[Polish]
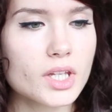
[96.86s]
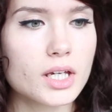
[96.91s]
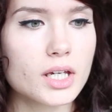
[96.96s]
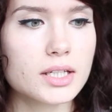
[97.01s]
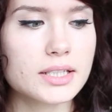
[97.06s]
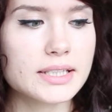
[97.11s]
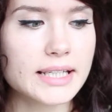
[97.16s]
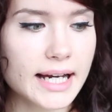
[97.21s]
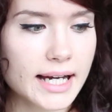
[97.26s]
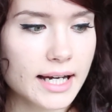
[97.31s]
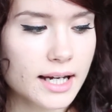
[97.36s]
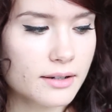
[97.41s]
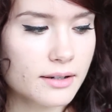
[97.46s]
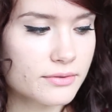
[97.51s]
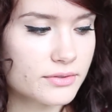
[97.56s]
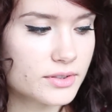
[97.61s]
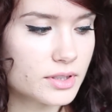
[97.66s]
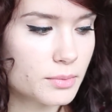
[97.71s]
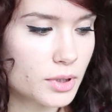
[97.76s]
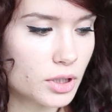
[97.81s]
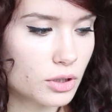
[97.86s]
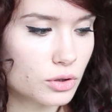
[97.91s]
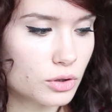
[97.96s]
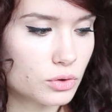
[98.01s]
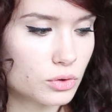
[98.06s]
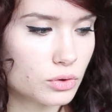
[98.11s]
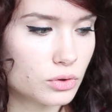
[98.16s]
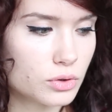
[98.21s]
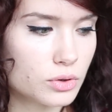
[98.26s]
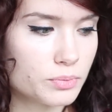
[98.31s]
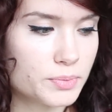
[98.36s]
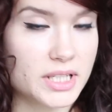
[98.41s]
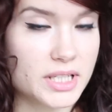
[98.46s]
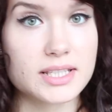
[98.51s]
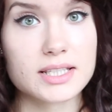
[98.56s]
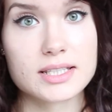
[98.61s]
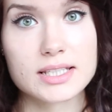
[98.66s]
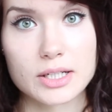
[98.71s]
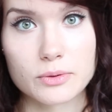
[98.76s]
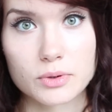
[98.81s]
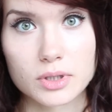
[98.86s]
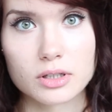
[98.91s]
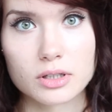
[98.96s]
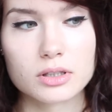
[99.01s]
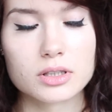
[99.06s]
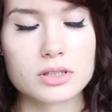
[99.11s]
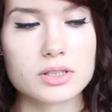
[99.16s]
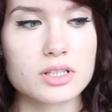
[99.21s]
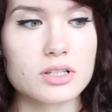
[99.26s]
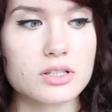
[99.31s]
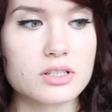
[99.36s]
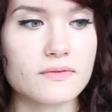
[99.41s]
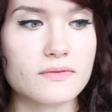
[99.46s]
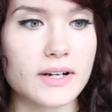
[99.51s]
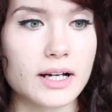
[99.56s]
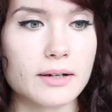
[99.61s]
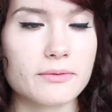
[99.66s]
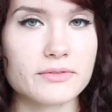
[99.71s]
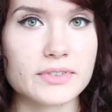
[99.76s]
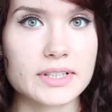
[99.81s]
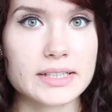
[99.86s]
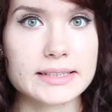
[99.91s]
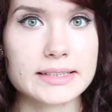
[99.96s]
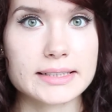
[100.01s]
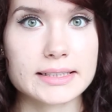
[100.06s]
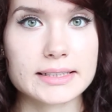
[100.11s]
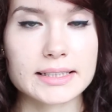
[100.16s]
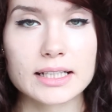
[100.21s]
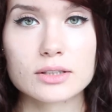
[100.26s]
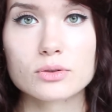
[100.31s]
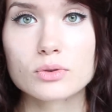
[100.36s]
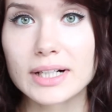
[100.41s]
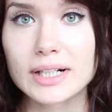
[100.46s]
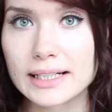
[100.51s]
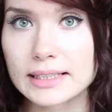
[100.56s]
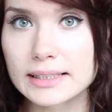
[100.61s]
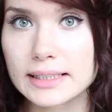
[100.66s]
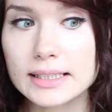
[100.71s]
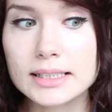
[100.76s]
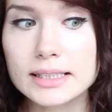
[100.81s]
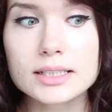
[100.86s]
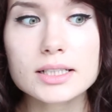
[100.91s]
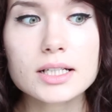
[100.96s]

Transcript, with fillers: e, ja w tym roku, przez ten cały rok stosowałam filtry naturalne,